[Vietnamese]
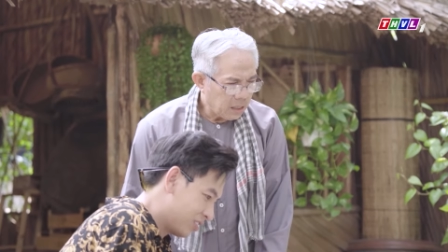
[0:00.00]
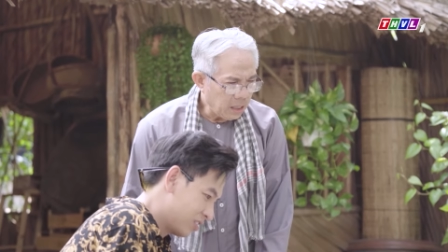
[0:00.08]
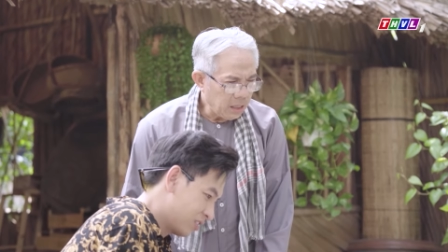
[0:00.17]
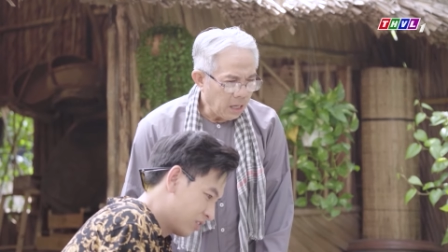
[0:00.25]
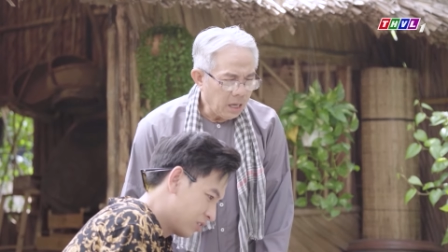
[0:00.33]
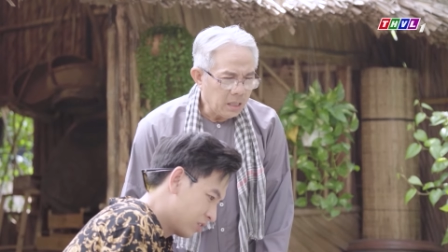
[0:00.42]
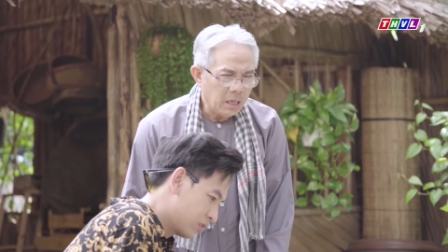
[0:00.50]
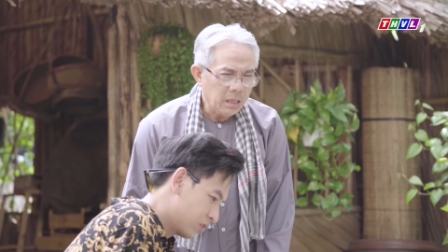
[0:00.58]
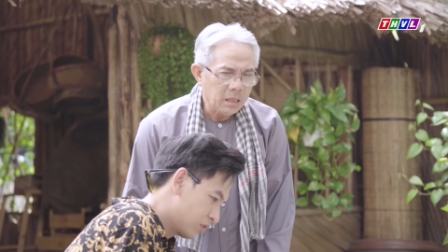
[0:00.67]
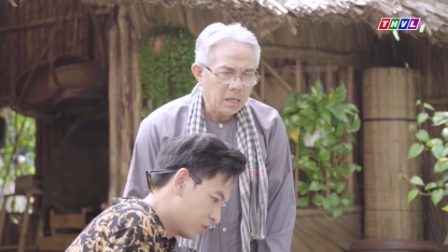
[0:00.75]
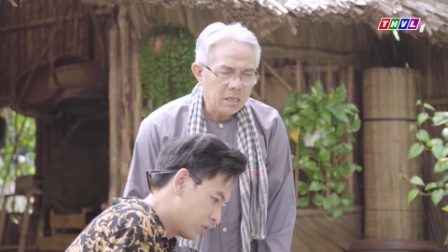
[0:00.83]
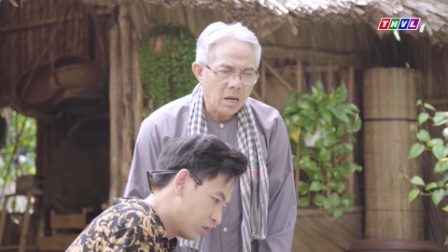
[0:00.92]
anh nhớ
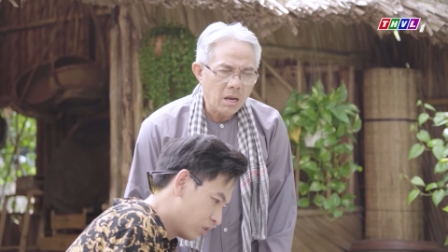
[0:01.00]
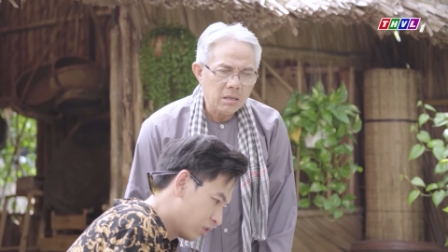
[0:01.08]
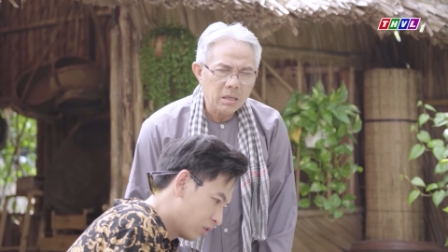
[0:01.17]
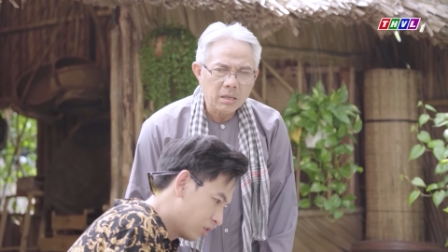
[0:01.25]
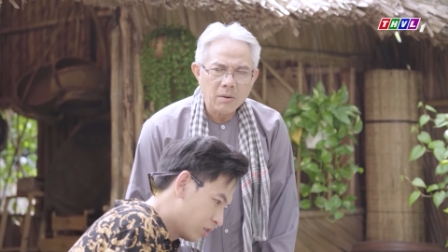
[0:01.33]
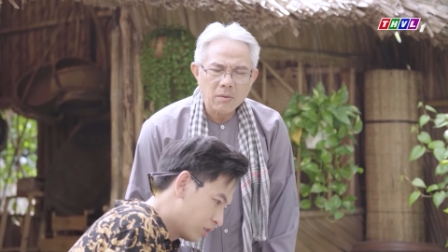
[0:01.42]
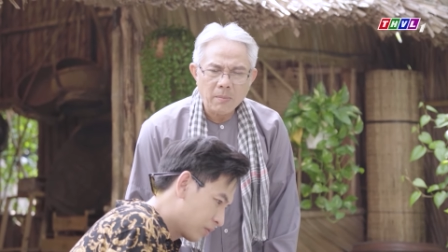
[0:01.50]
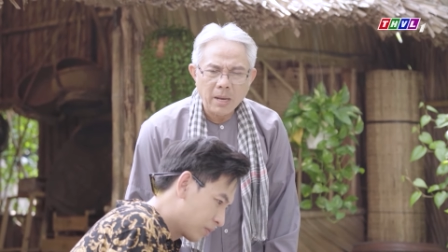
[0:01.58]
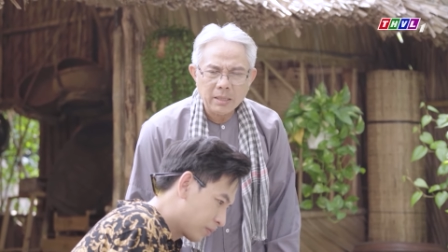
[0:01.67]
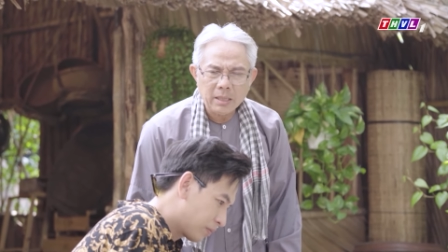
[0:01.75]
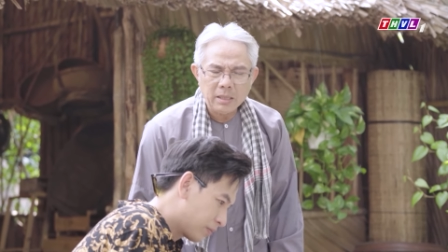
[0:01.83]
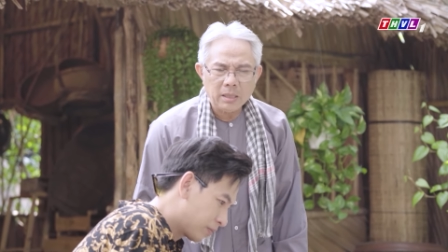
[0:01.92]
trên trên đó đâu có
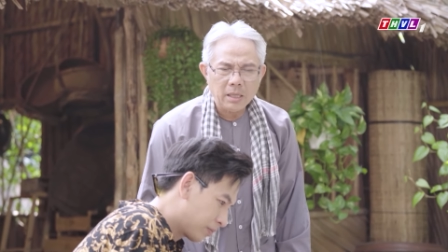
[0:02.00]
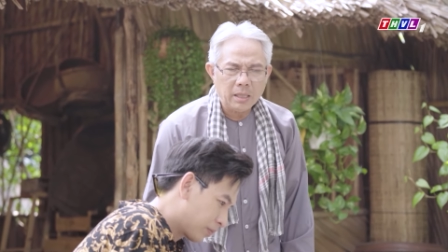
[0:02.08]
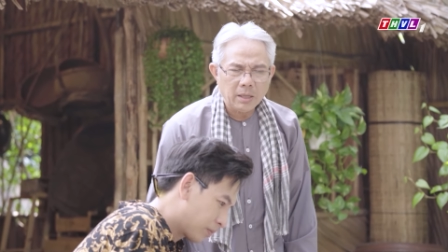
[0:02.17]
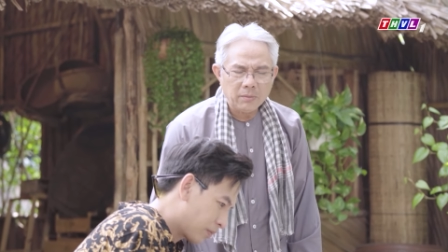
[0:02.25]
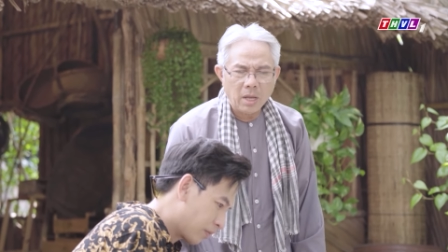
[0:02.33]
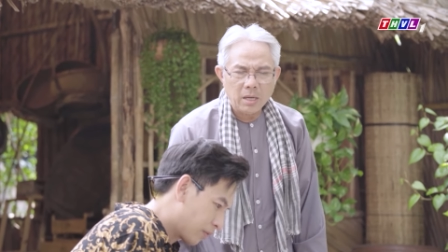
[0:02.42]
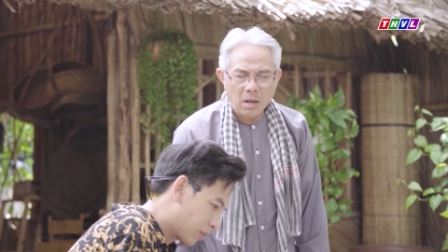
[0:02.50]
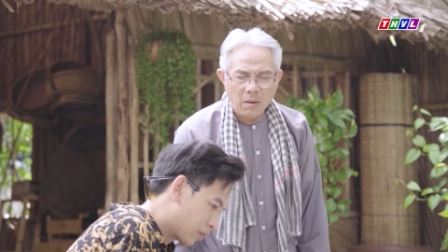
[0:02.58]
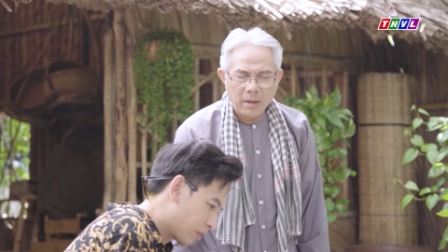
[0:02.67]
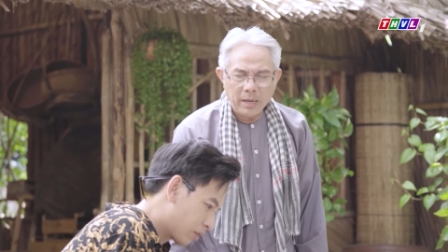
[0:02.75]
bà tiên tri nào tên đó